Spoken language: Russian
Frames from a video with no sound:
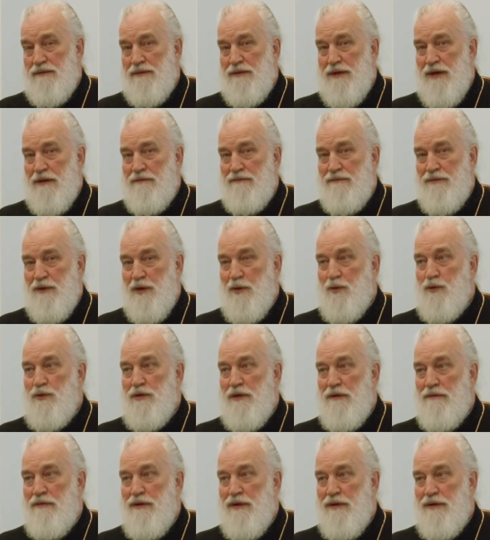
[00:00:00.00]
как в
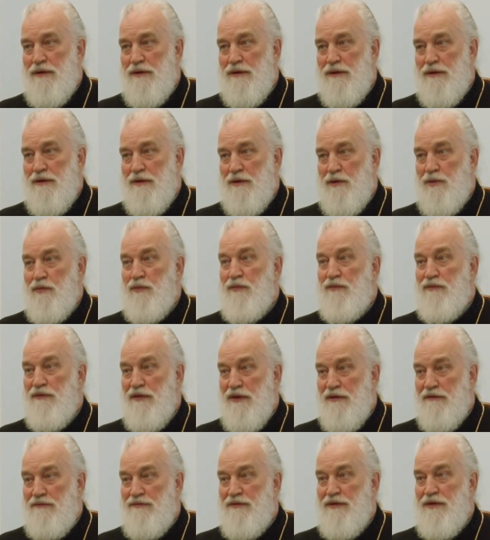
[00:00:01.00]
народе говорят,
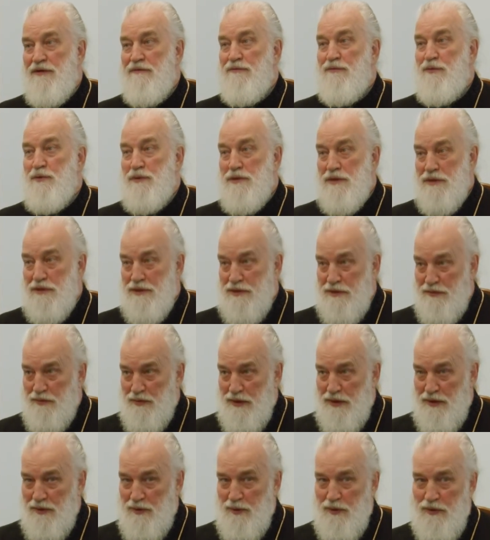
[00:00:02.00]
любви все возрасты
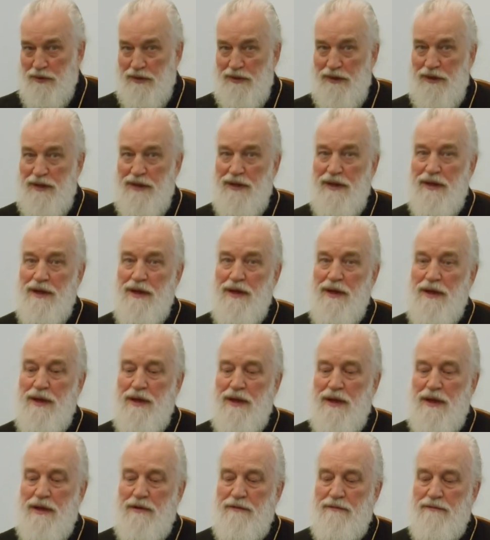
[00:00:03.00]
покорны.
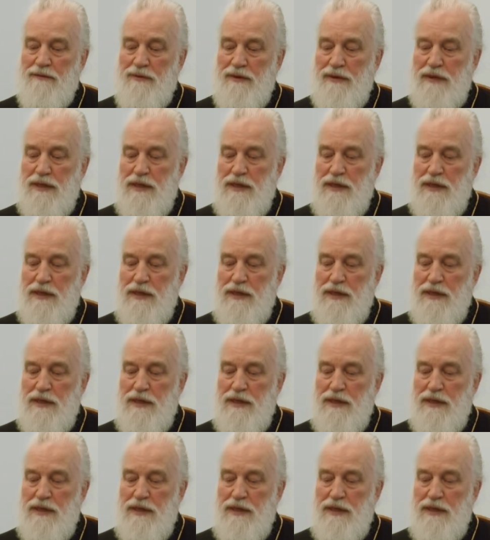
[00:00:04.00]
Вот.